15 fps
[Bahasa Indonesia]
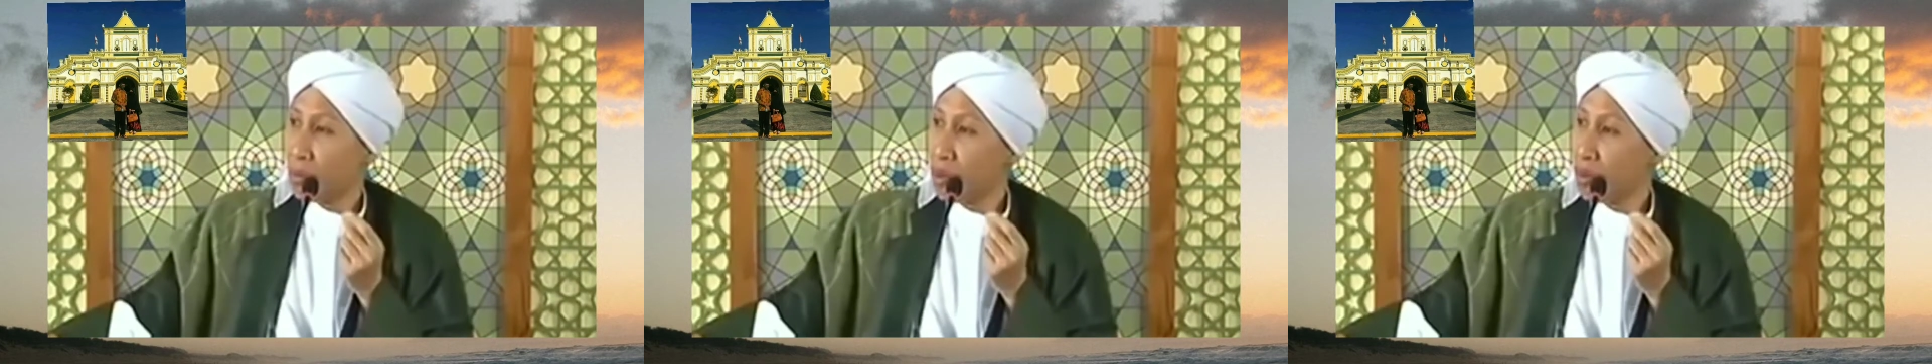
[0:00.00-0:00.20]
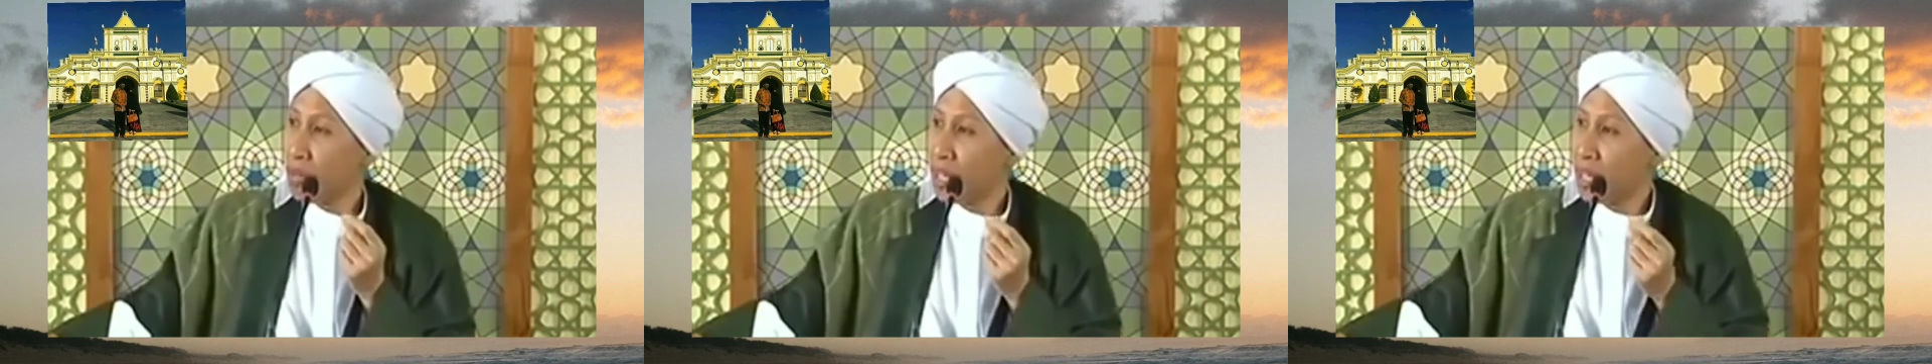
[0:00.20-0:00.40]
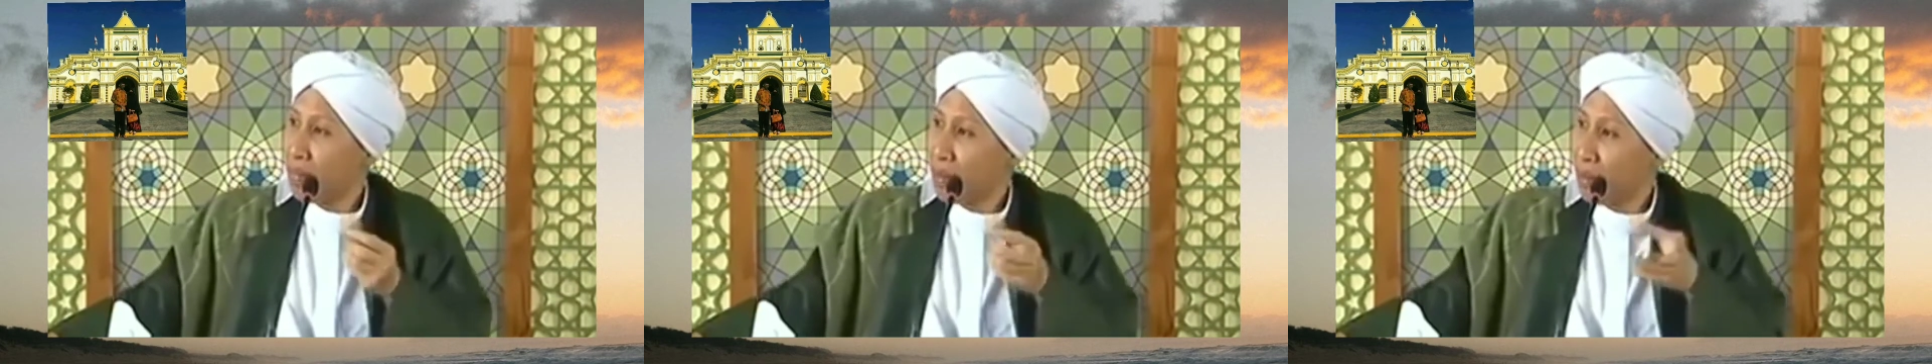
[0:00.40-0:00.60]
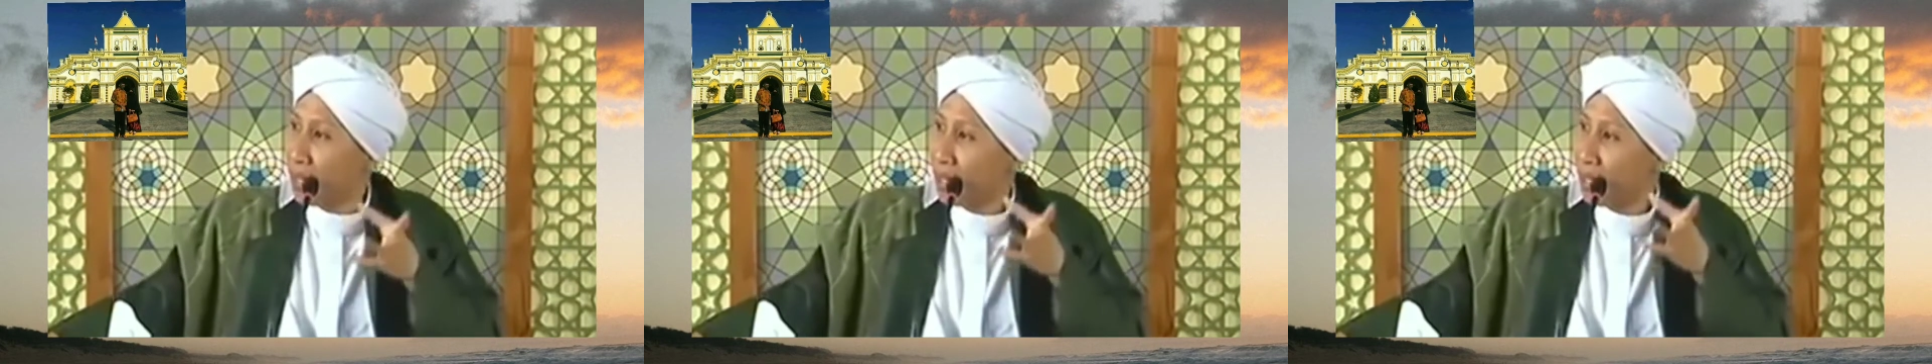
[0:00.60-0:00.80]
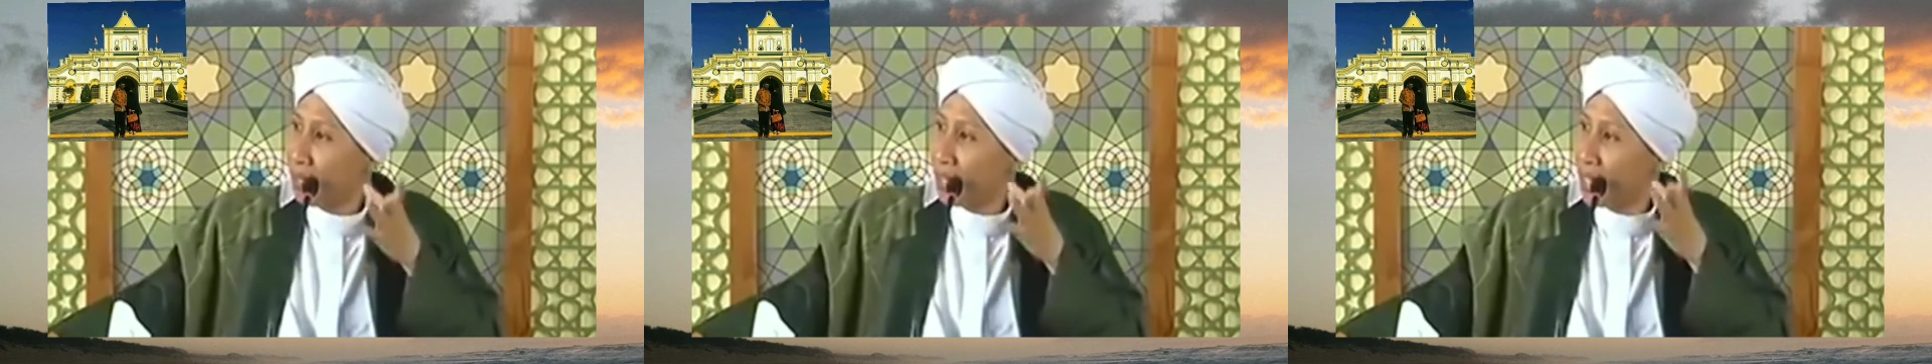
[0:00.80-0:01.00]
menyebabkan
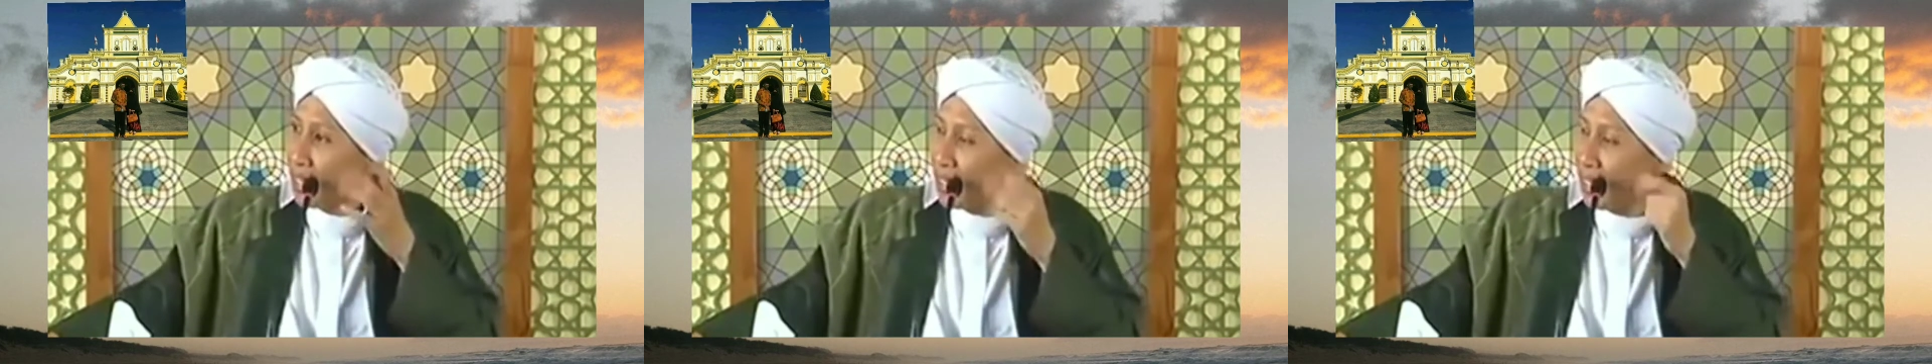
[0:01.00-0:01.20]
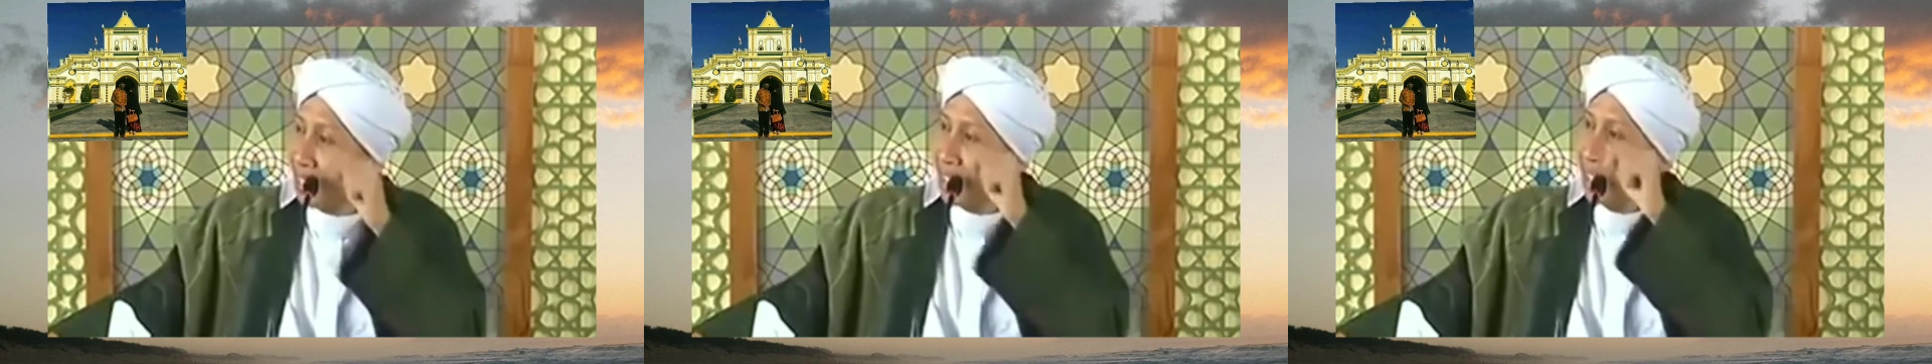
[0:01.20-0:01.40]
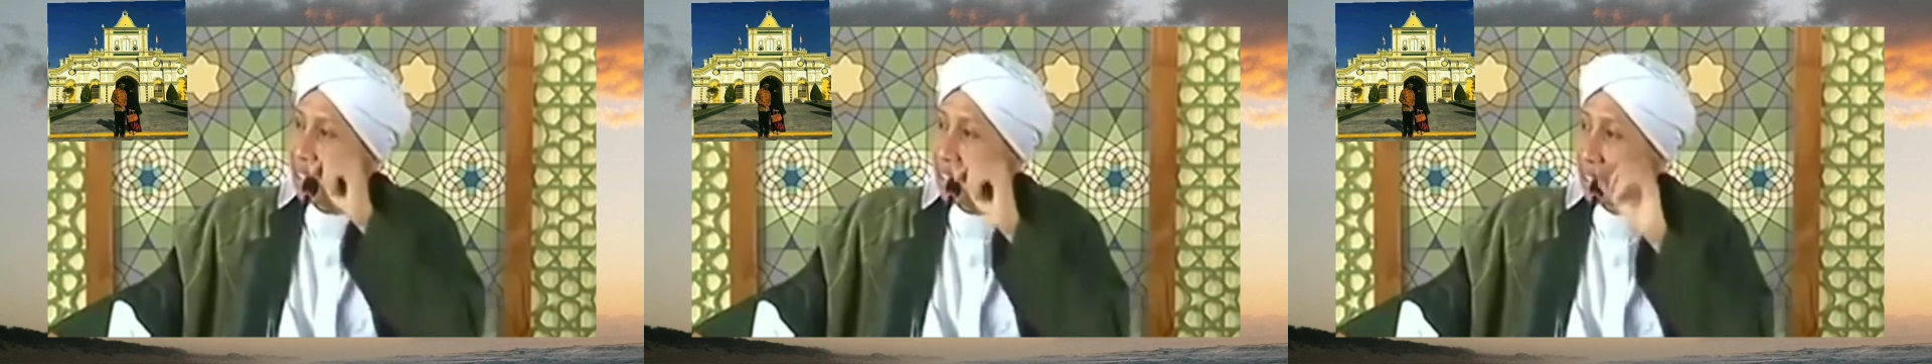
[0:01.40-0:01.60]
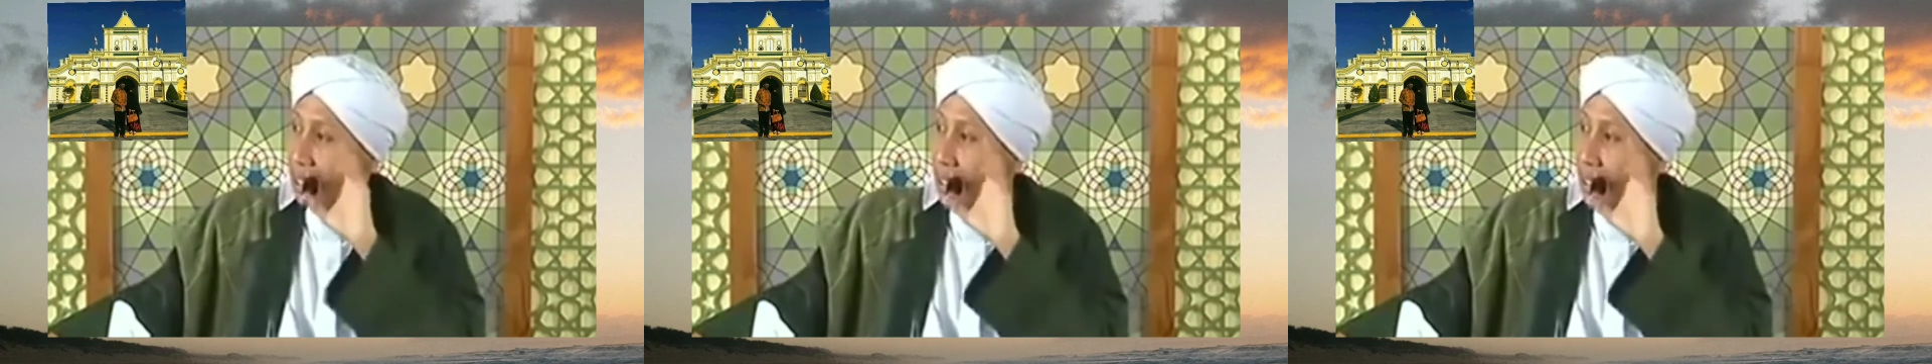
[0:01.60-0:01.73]
penyakit kalau kita